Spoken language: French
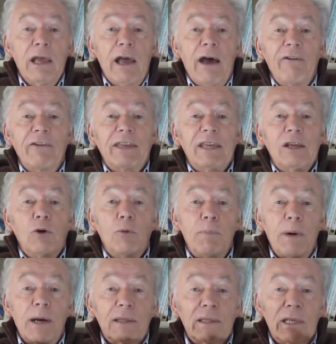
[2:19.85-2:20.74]
avec qui l'on
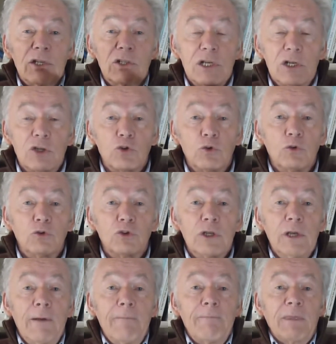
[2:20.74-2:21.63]
partage des choses
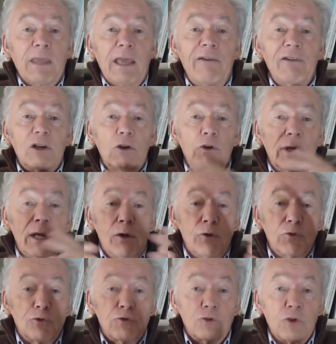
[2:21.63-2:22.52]
et avec lequel
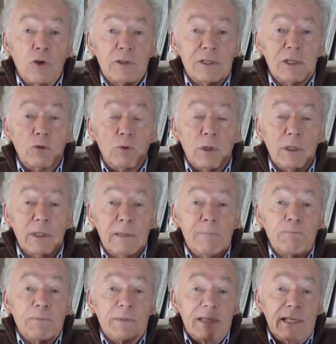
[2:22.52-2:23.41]
on se sent en sécurité.
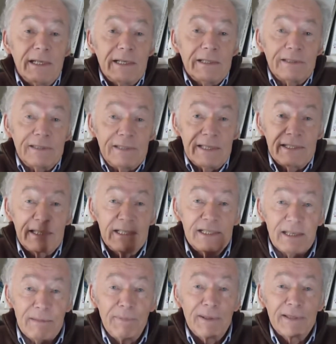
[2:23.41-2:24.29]
C'est là, c'est ce qui
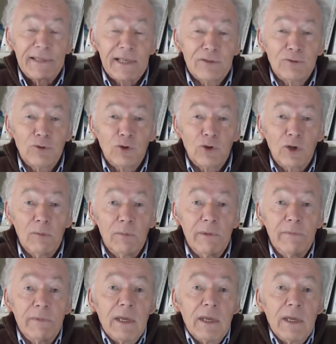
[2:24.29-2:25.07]
s'est passé à Stockholm.